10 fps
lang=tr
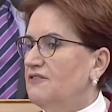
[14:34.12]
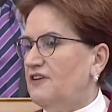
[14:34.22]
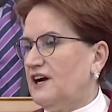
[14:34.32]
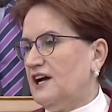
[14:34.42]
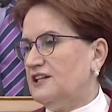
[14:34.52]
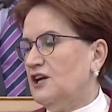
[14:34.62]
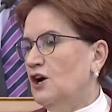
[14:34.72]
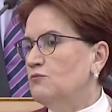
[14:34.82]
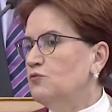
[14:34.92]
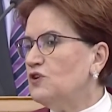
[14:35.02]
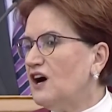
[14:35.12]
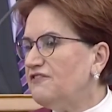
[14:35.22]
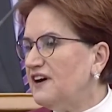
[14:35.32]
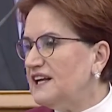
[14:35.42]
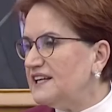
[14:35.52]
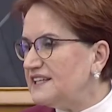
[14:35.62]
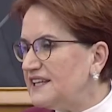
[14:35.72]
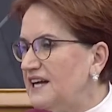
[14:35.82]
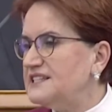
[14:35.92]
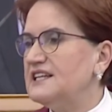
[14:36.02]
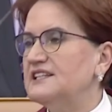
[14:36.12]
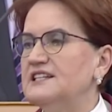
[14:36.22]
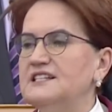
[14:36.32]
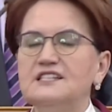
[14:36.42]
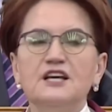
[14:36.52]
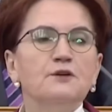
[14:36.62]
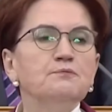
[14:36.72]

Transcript: Fakat bu kafayla giderseniz